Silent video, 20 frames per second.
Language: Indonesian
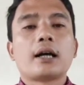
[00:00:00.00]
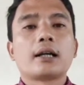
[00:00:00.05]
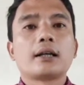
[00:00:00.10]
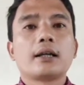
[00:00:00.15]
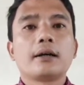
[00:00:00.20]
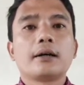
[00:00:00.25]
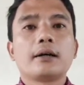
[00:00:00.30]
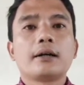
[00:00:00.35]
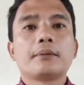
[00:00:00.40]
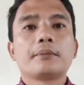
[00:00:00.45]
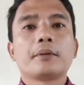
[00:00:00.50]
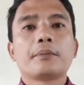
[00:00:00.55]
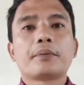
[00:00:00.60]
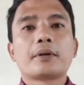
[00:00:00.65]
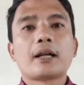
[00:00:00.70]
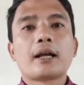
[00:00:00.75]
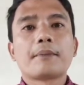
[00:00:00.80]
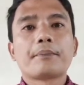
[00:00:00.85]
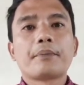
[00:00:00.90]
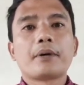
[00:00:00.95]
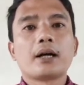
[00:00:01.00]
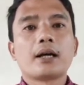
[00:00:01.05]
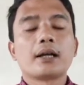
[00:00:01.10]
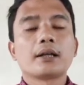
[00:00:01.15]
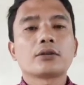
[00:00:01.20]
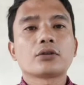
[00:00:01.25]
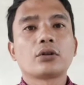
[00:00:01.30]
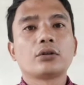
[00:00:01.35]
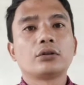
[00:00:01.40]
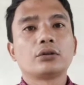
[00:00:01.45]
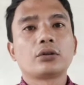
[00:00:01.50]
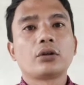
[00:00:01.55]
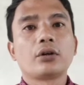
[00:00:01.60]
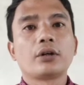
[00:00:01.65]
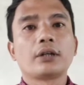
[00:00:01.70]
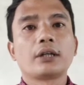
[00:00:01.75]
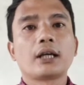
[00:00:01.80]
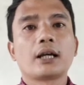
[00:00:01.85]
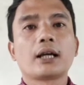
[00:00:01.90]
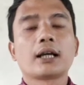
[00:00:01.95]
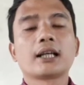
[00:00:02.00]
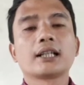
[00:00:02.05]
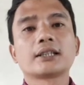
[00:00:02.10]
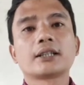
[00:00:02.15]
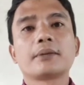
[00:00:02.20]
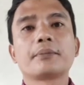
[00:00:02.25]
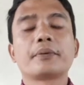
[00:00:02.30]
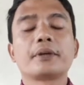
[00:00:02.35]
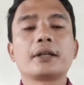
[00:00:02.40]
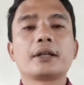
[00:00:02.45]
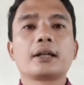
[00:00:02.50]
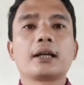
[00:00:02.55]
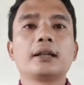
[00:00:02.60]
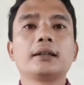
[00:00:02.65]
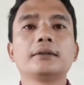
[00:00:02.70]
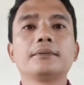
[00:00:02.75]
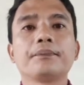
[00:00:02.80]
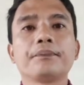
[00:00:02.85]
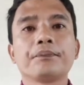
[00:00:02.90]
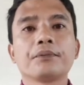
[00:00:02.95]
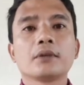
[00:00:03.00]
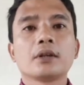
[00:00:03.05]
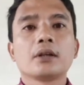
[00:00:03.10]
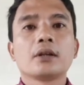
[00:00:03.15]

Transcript: ada beberapa contoh yang akan saya berikan